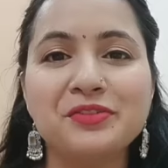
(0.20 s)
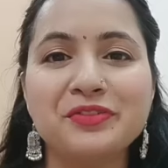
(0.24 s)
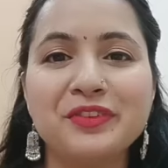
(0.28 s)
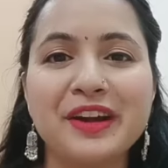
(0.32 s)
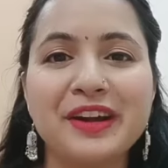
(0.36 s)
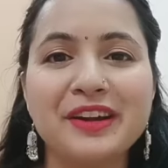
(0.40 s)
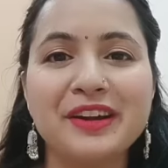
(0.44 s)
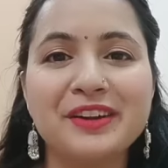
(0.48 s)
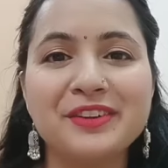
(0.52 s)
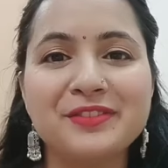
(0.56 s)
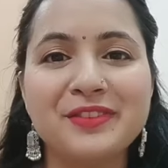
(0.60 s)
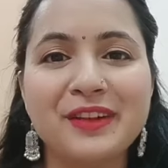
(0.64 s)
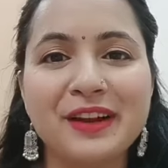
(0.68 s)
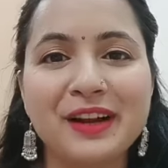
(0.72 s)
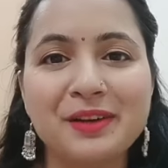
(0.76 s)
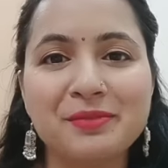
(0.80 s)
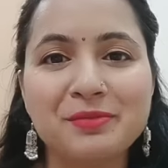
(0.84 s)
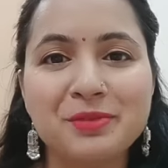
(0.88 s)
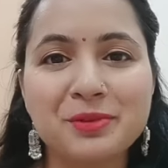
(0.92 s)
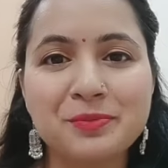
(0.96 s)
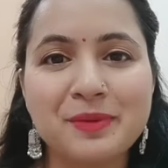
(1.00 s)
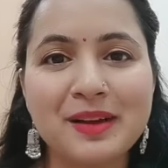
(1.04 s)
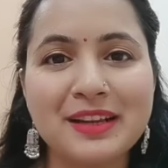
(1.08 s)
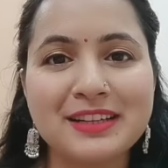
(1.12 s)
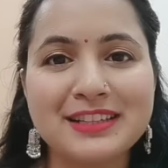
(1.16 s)
फ्रेंड्स वेलकम टू
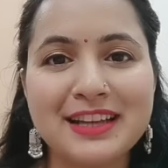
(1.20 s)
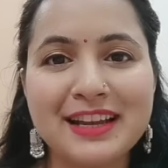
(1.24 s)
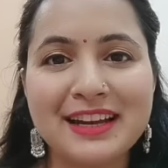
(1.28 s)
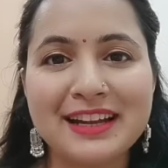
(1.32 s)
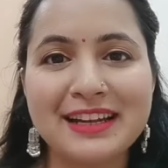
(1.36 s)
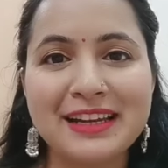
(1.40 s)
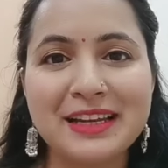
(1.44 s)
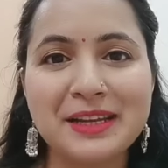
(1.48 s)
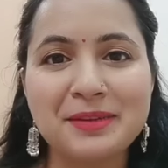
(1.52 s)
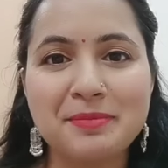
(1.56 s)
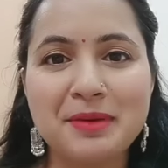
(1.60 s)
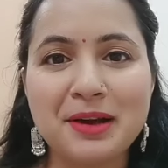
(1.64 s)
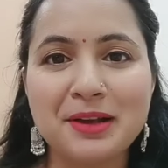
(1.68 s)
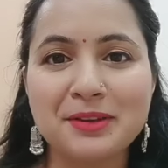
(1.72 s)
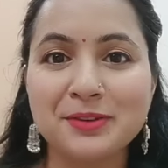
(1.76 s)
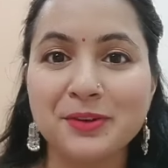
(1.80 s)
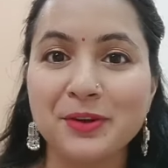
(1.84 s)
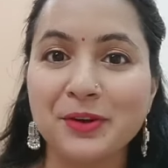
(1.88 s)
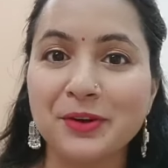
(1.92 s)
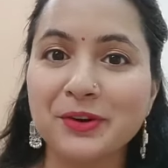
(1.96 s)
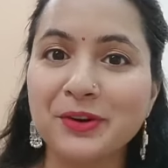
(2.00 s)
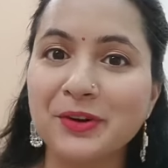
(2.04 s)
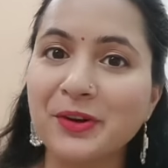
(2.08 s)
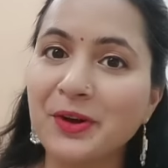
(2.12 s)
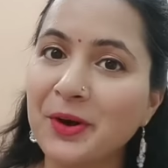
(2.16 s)
माय चैनल नीमाज
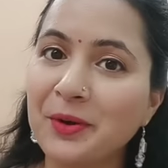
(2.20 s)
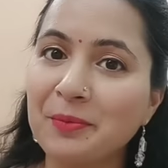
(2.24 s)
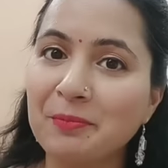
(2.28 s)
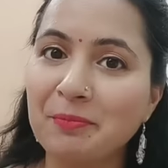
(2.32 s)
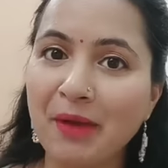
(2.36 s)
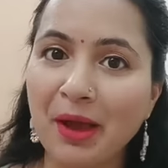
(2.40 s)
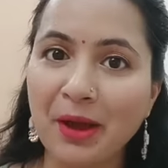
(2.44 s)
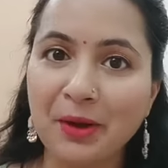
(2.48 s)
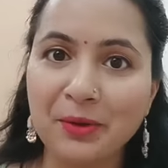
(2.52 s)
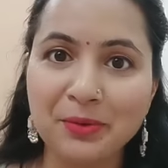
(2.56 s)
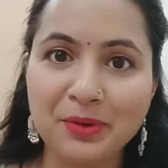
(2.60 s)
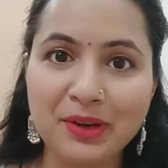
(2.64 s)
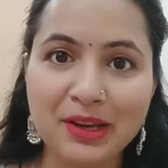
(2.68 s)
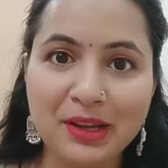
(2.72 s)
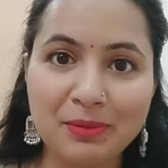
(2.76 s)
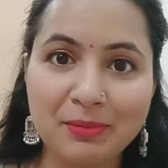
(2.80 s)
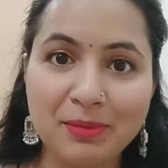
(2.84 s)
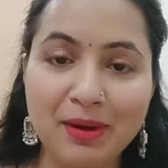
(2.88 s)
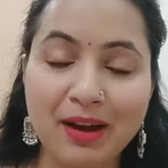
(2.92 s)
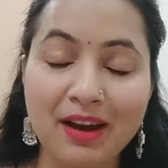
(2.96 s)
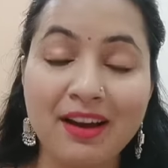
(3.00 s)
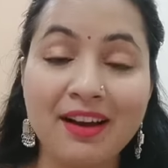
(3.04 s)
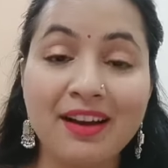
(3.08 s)
कॉर्नर और मैं हूं नीमा